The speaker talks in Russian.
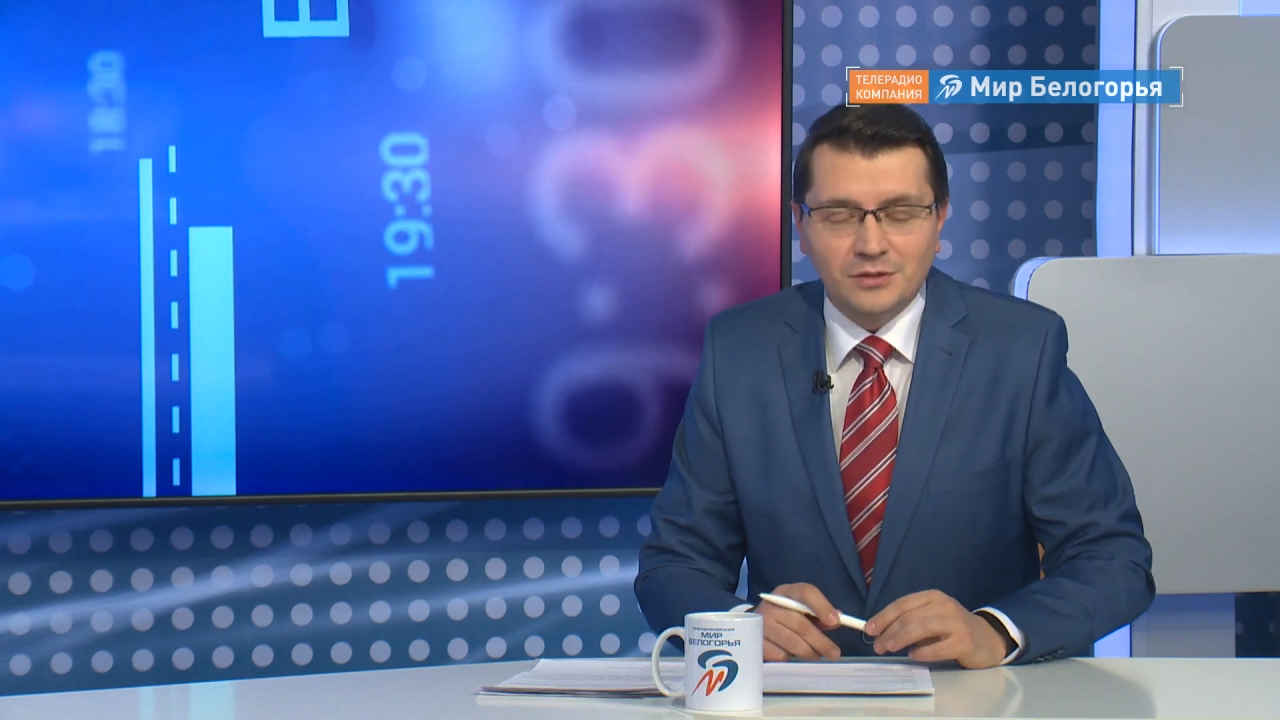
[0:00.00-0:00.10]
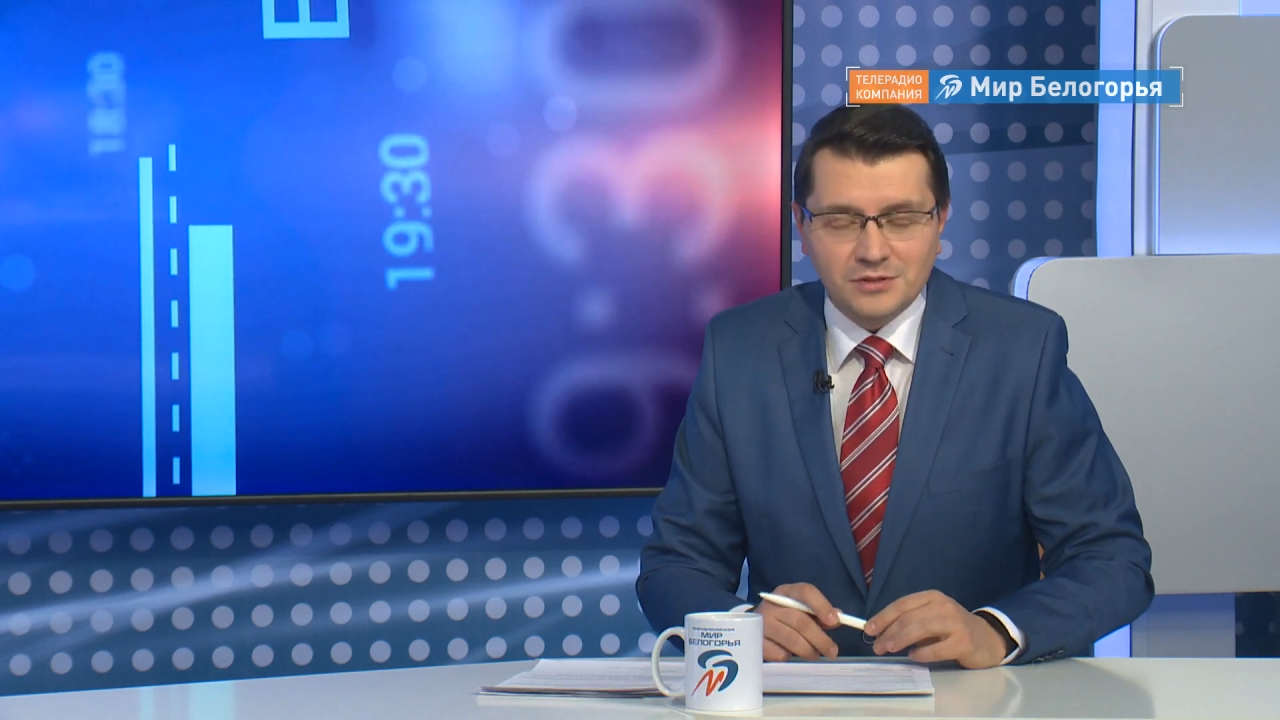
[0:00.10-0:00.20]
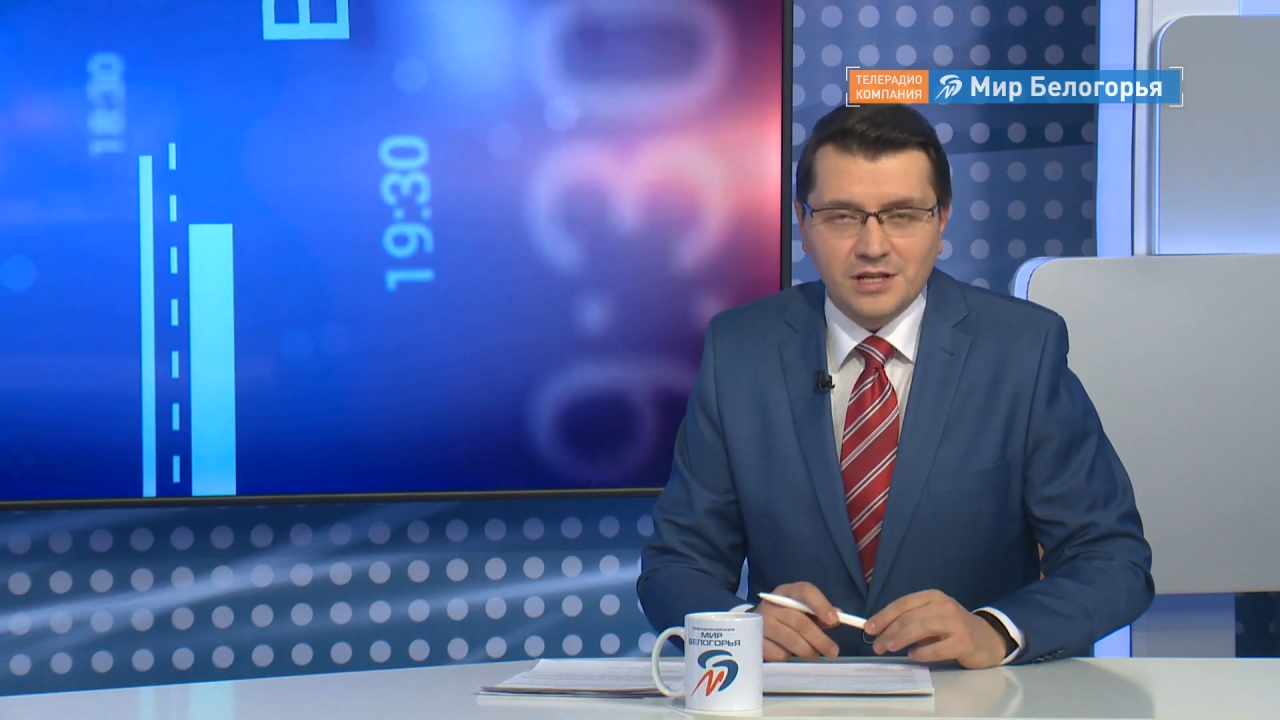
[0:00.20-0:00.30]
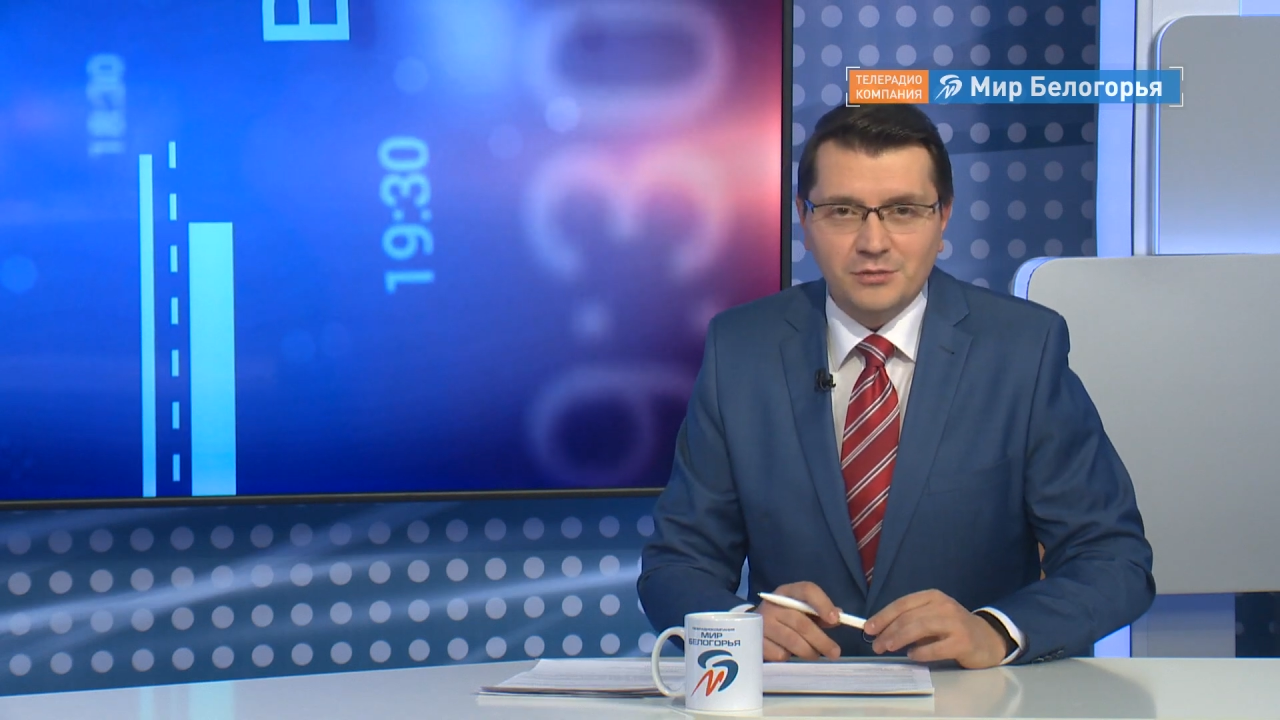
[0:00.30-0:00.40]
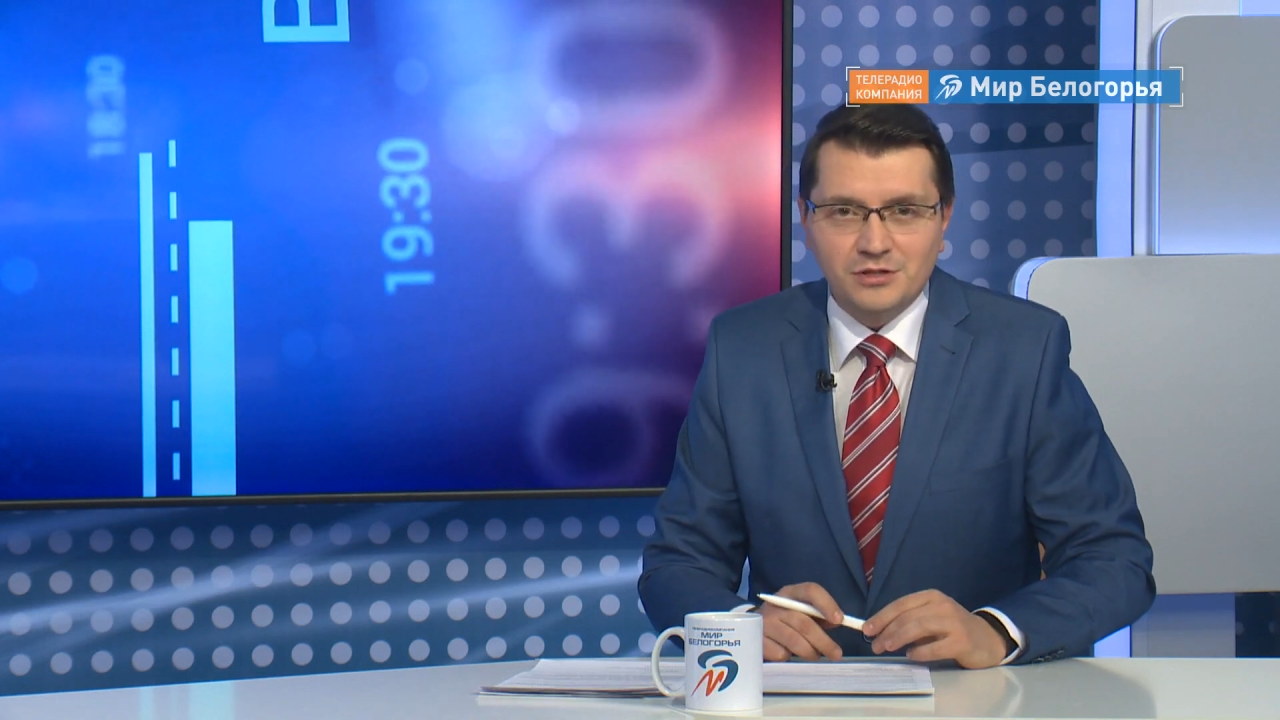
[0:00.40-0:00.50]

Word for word: узнаем